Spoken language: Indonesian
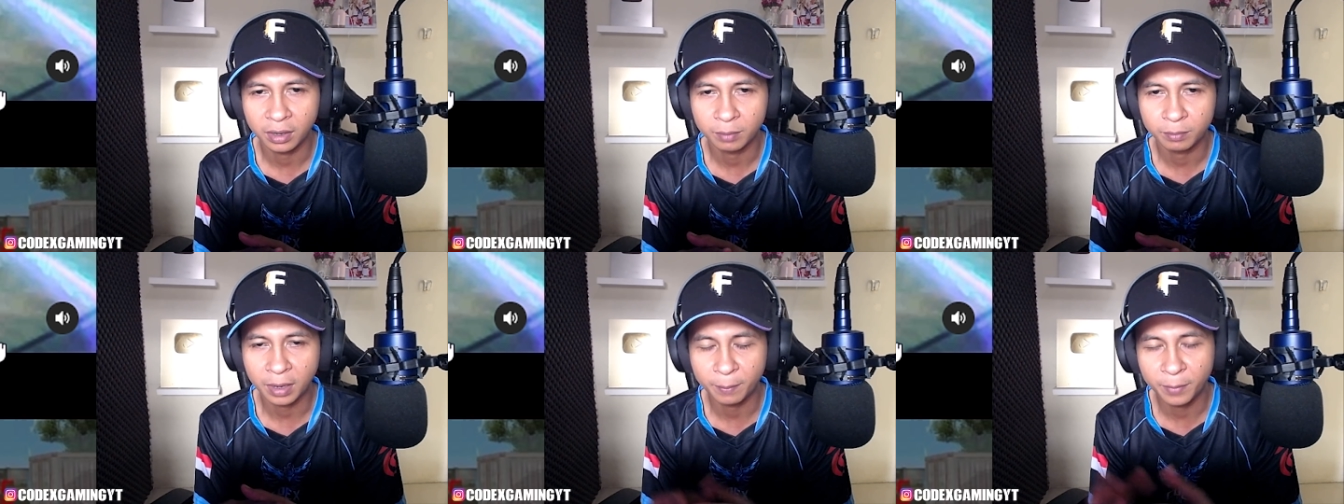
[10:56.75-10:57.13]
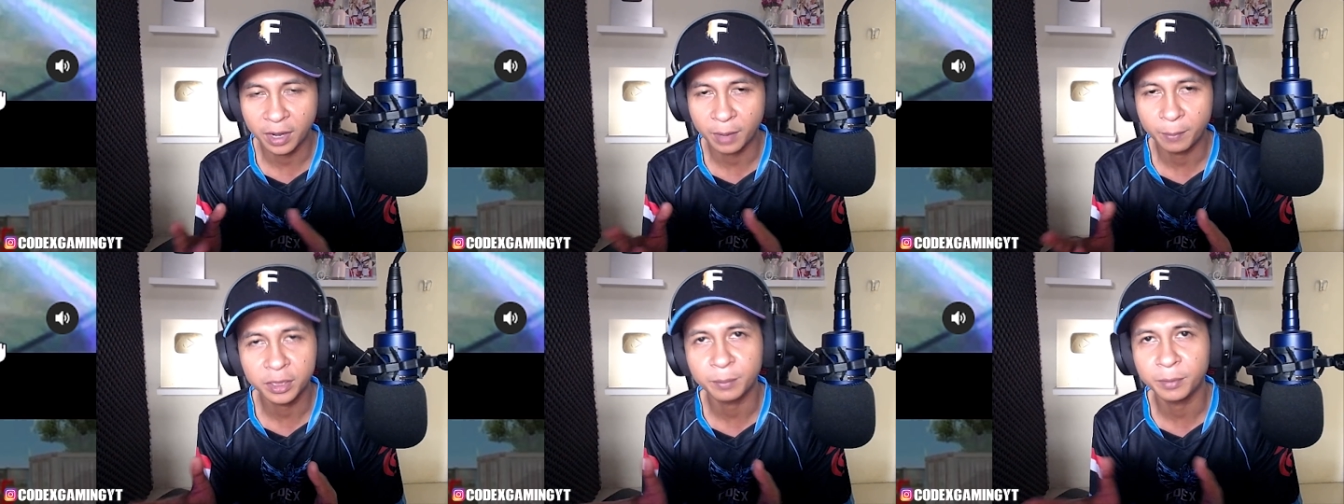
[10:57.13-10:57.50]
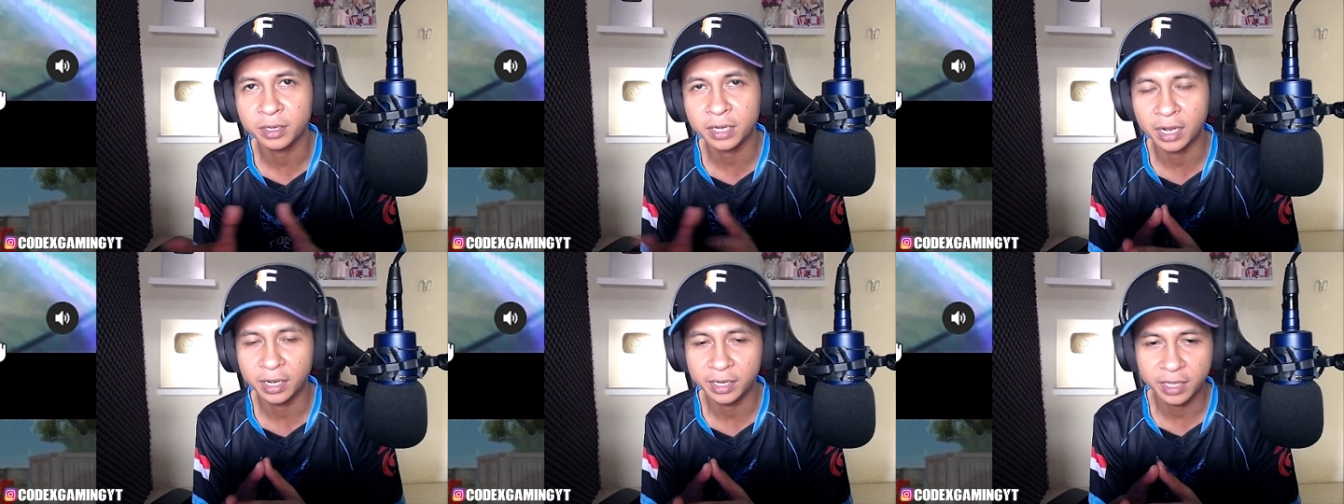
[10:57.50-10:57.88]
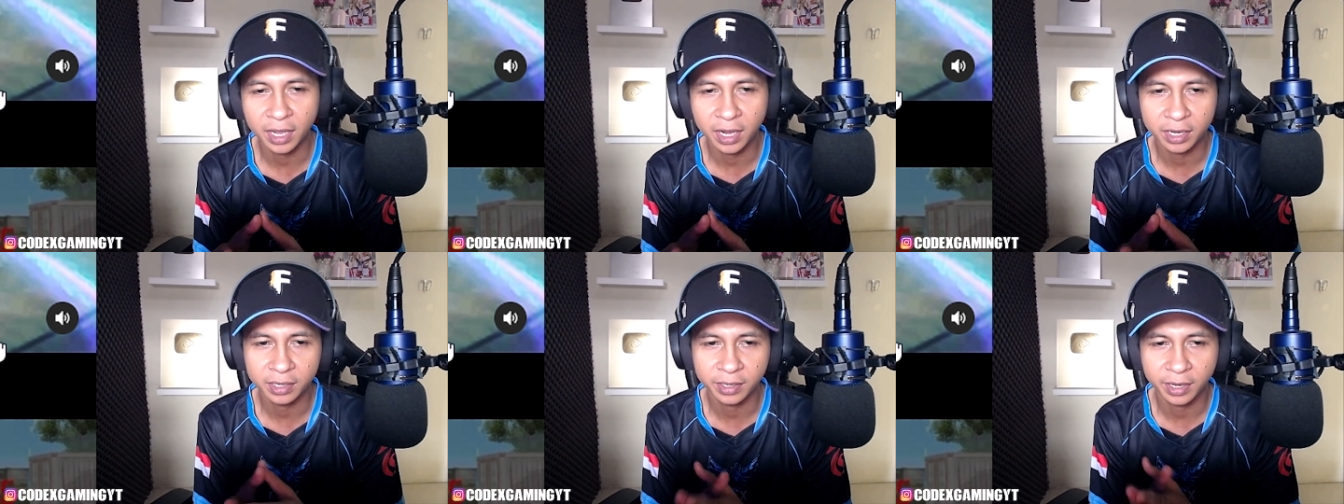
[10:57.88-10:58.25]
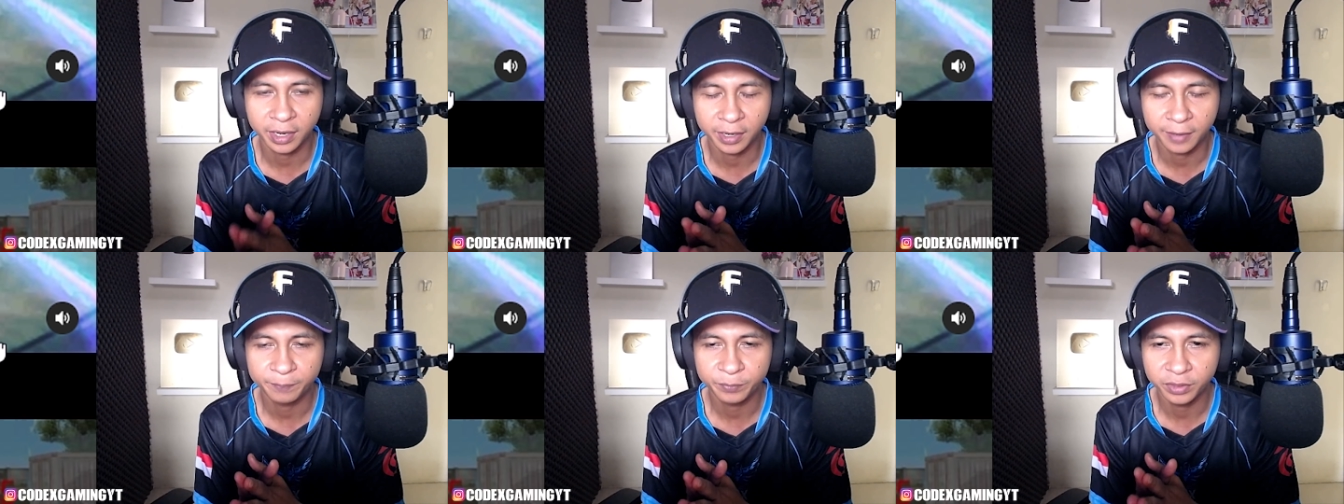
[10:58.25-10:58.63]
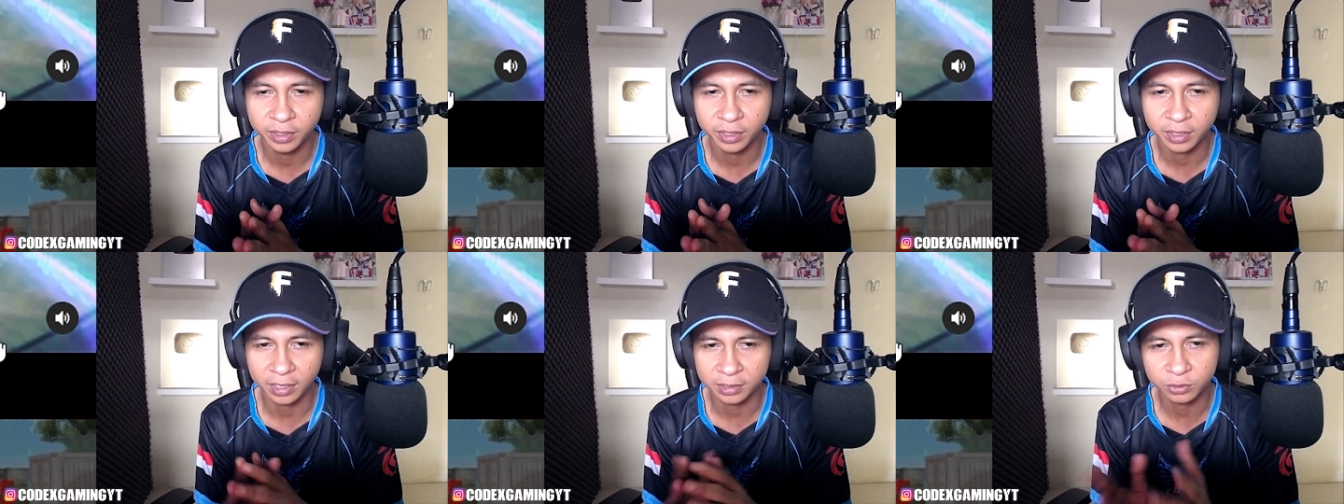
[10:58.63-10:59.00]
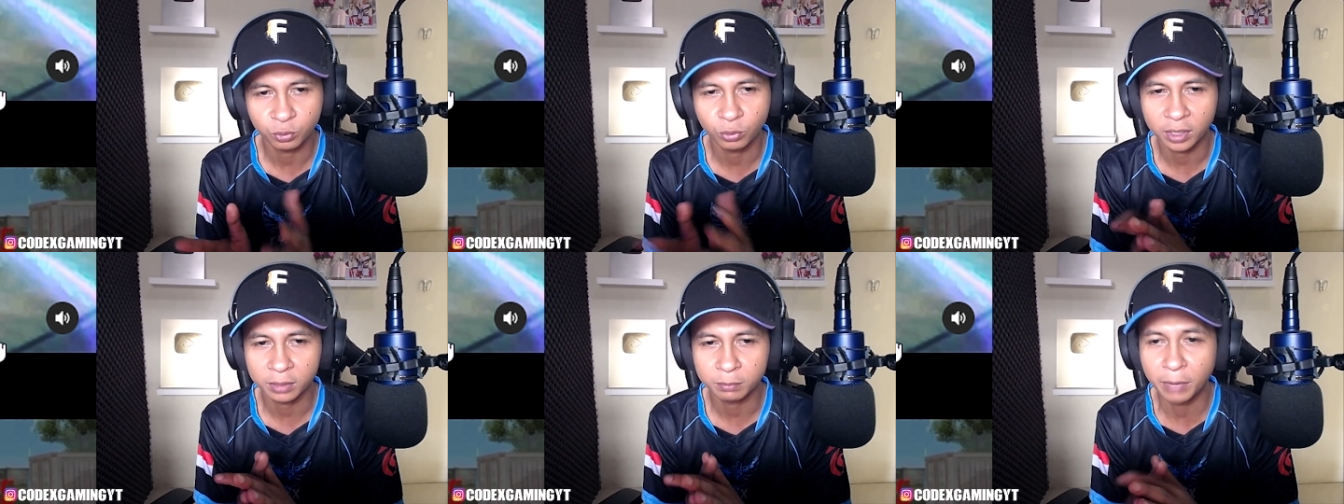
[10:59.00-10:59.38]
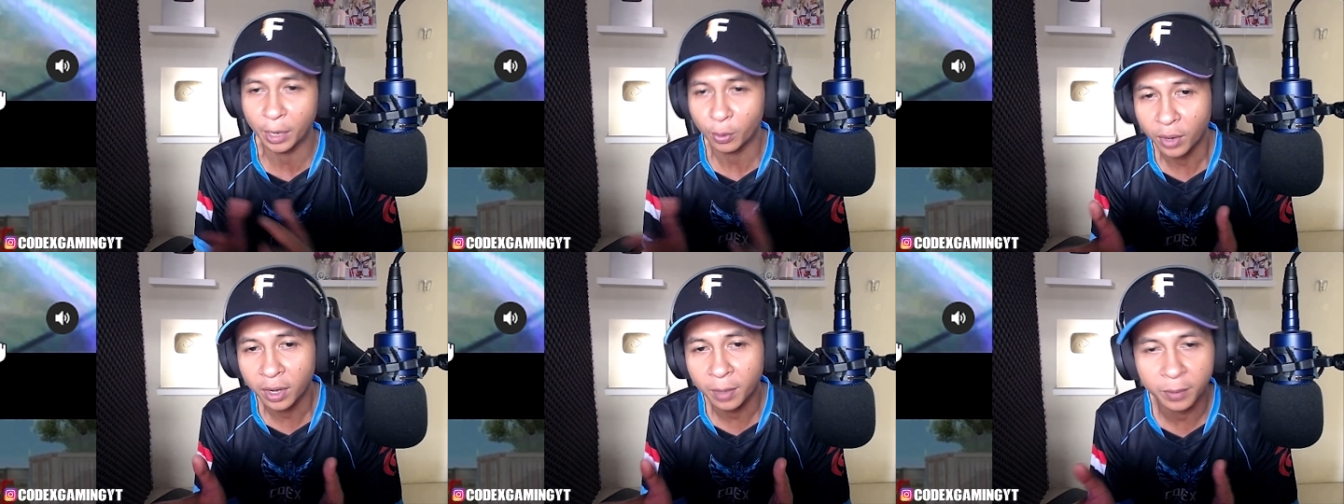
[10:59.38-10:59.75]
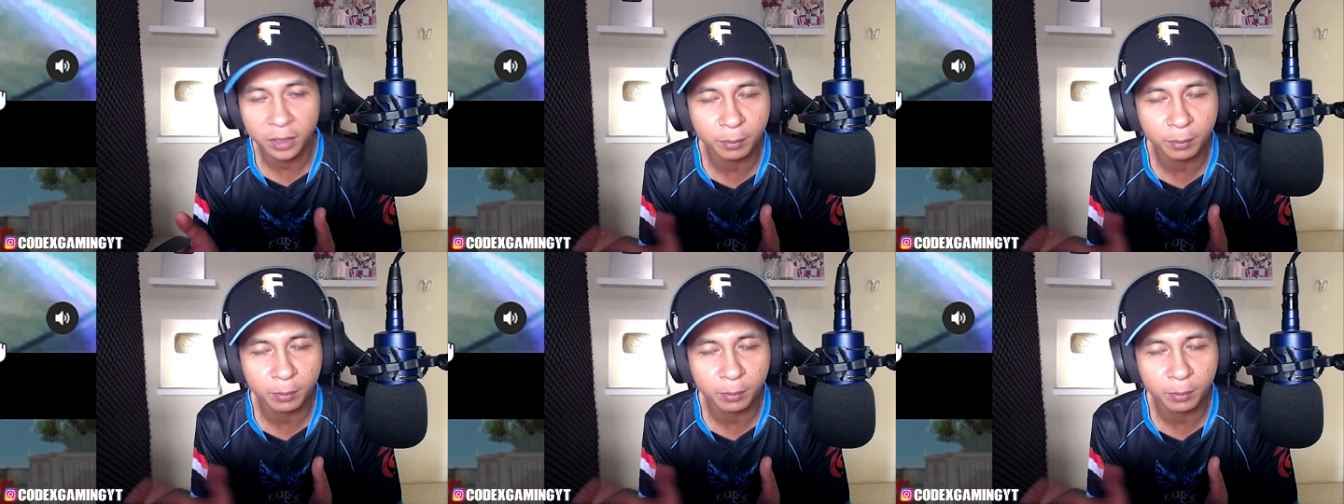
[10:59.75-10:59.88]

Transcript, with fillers: Mabar sama teman kalian ya di kelas kuat by one sama